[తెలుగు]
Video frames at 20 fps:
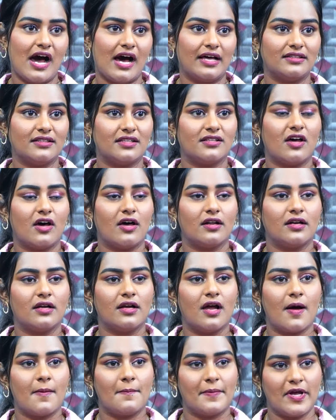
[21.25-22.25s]
అంత
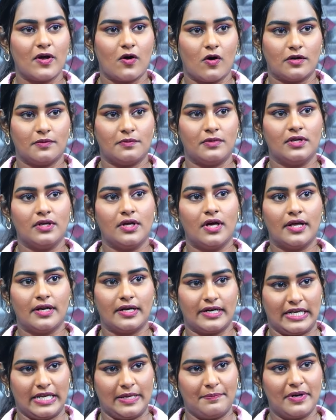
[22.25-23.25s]
దారుణంగా అమ్మాయి హారబుల్గా
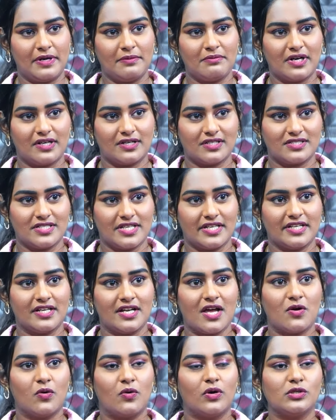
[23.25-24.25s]
రేప్ అండ్ మర్డర్
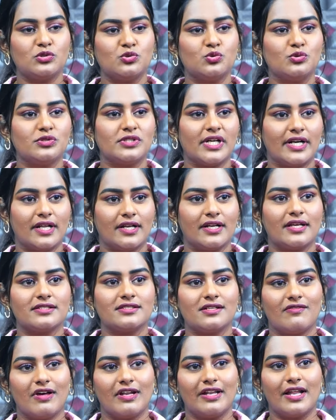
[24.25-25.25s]
జరిగినా కూడా సూసైడ్ అని
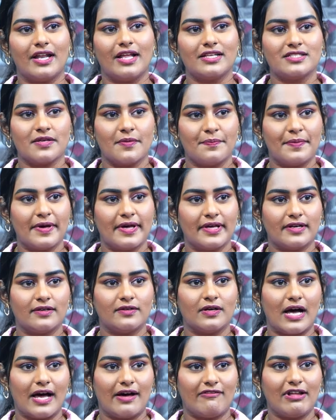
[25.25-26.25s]
అసలు వాళ్ళు ఎలా చెప్పారు
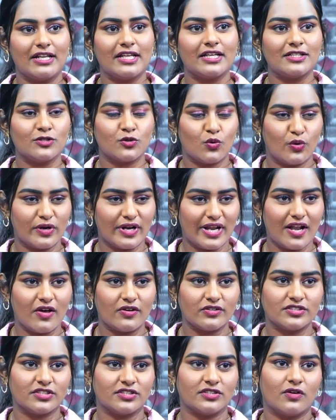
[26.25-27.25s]
వాళ్ళకి అసలు నోరు ఎలా
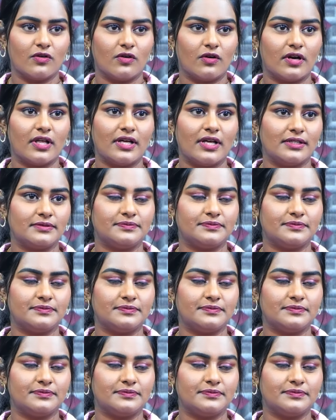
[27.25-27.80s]
వచ్చిందో కూడా